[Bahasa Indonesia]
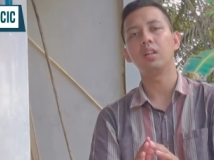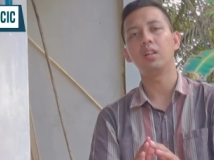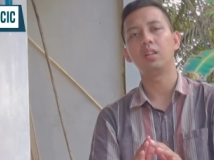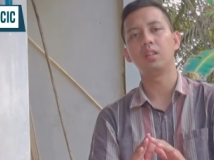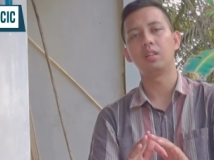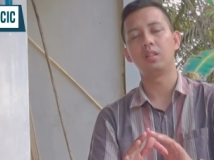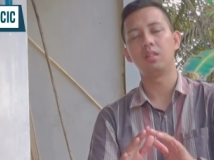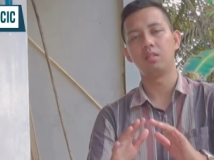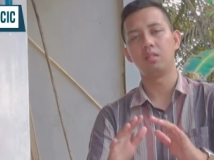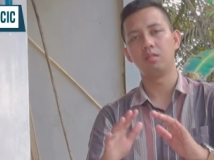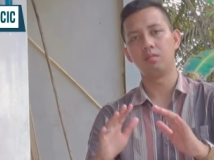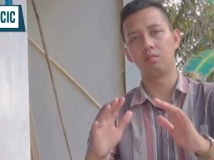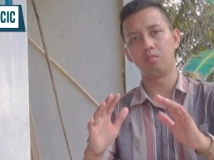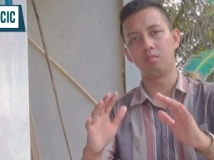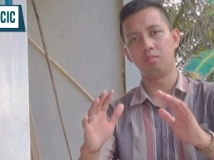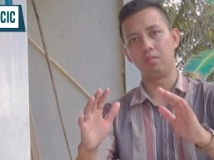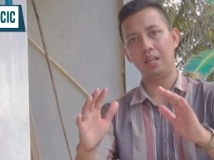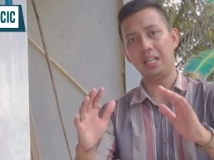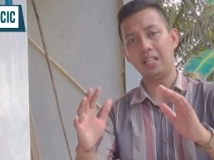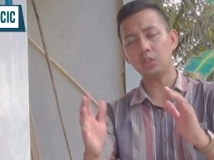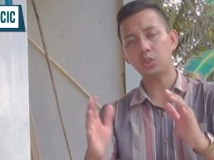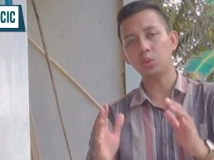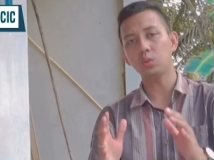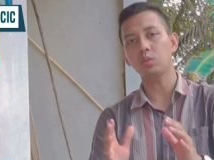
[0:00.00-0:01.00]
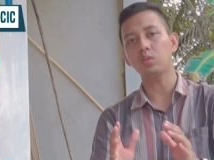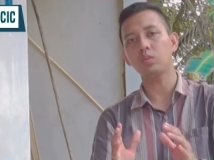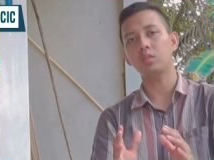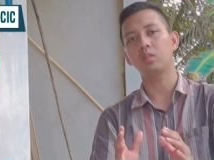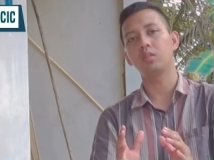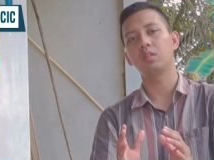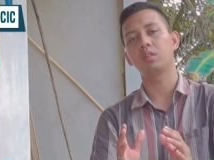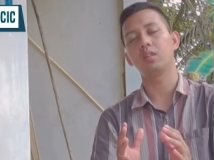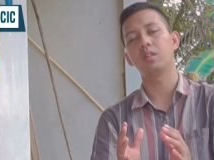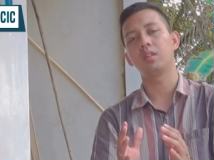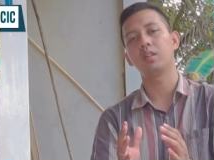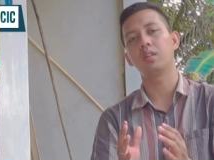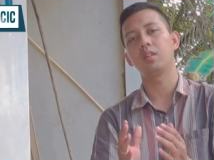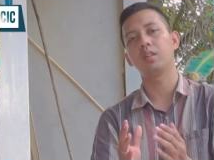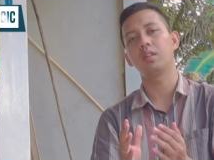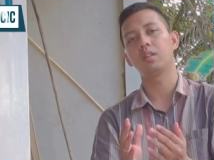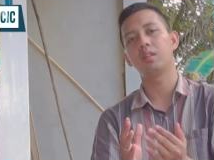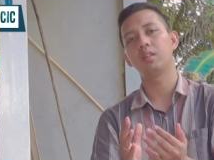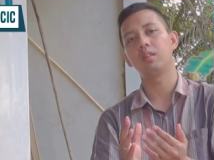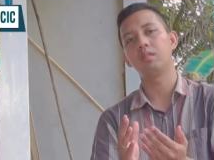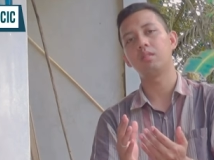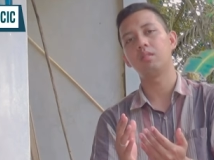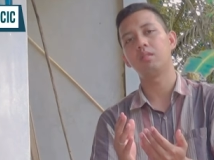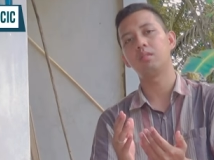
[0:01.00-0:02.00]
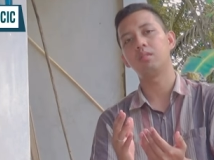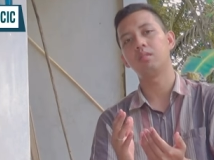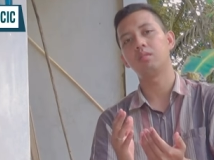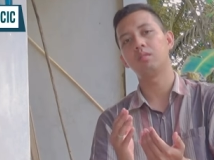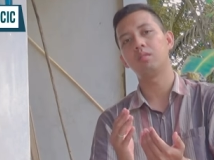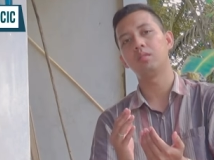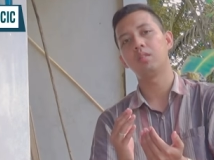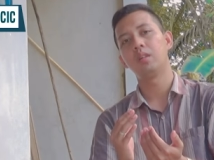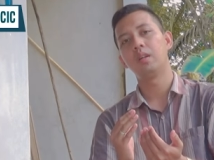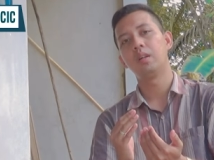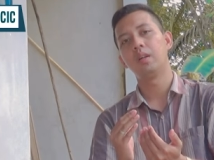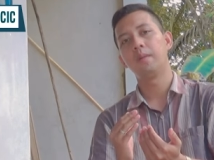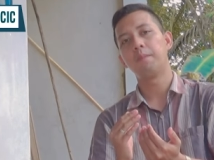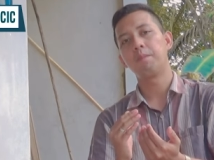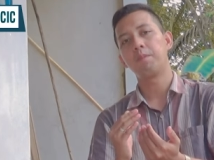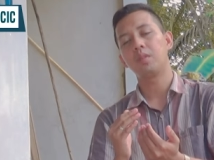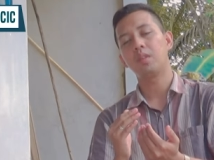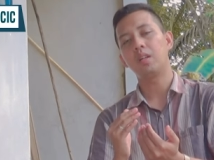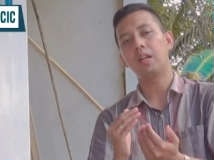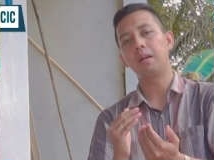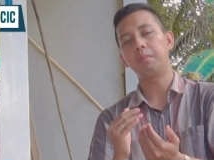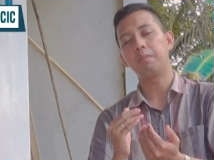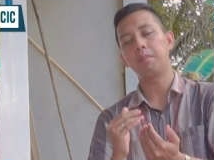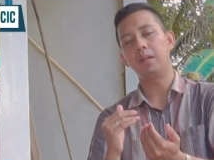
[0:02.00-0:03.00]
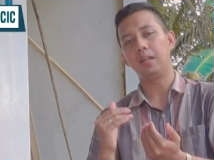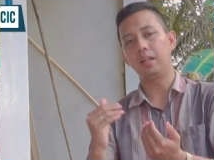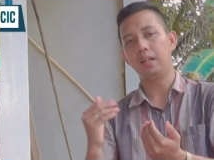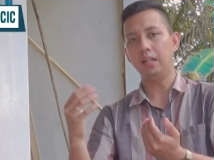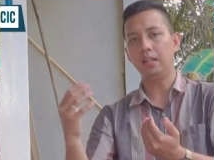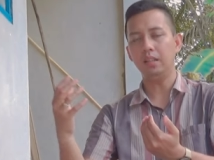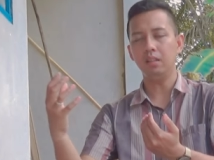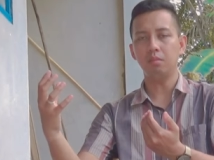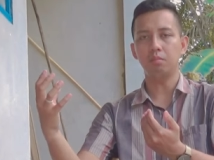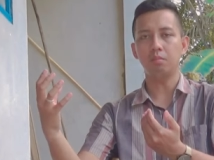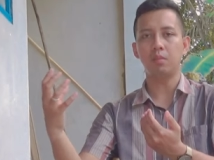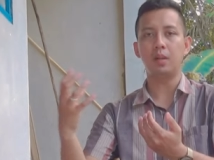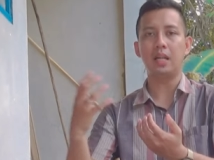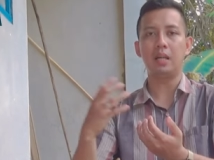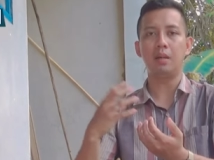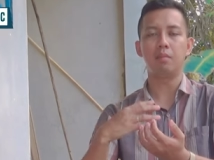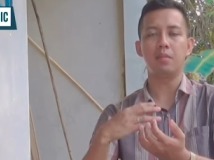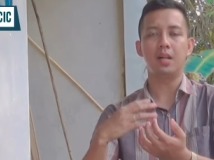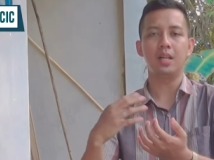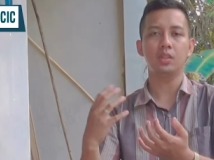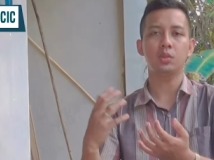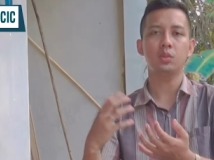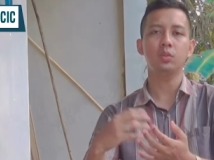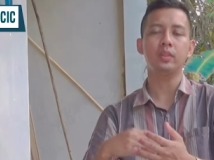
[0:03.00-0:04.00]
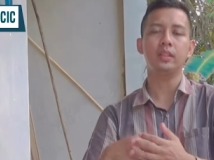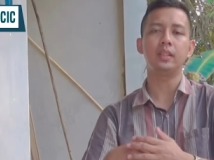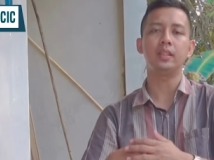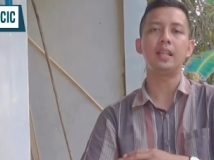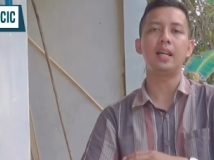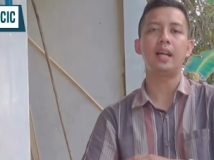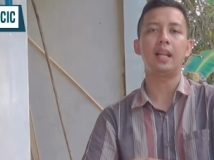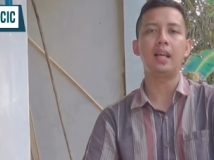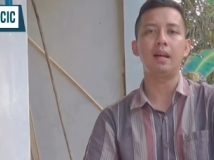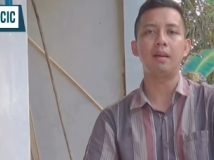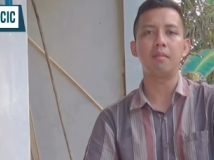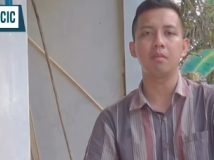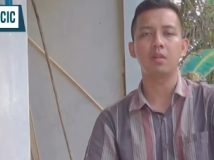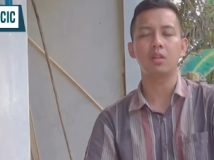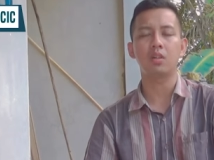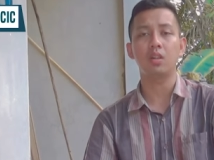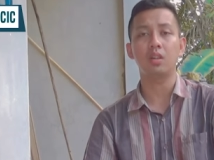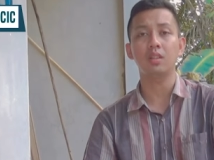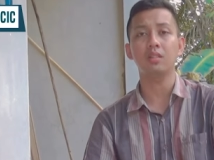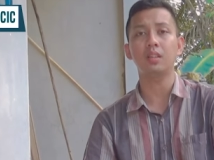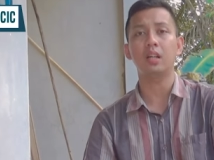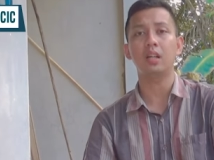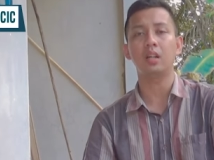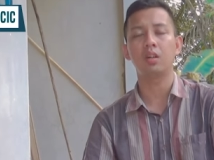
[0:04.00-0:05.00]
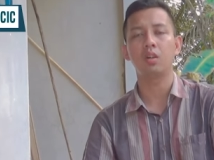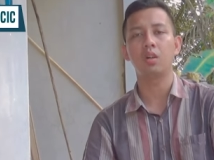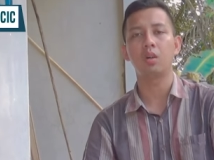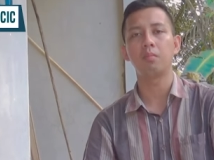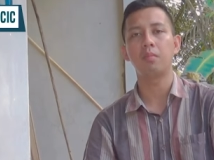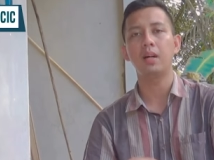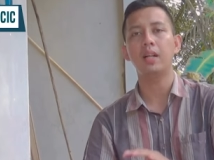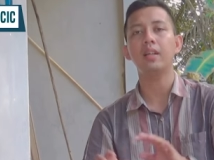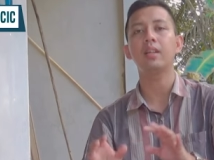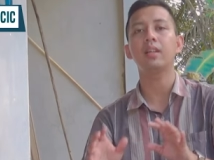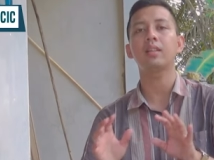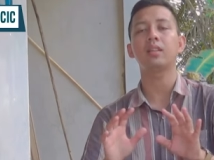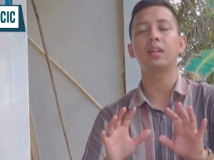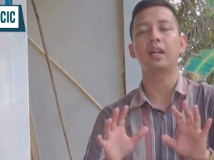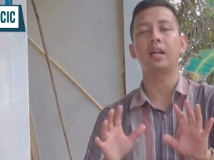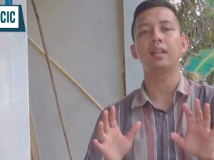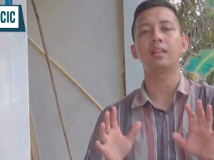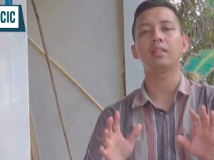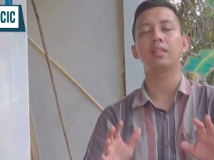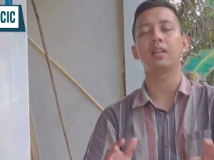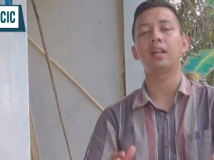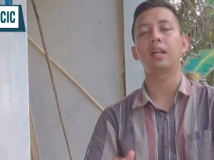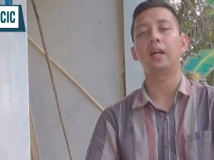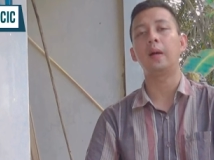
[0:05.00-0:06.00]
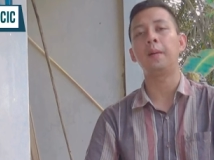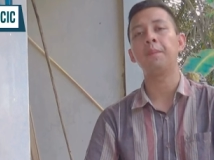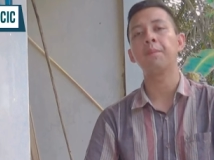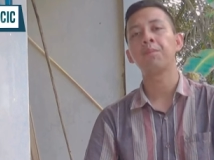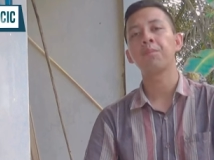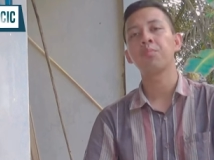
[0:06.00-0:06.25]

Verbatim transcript: uh, masuk uh, apa ma masuk ke dalam kota global di tengah-tengah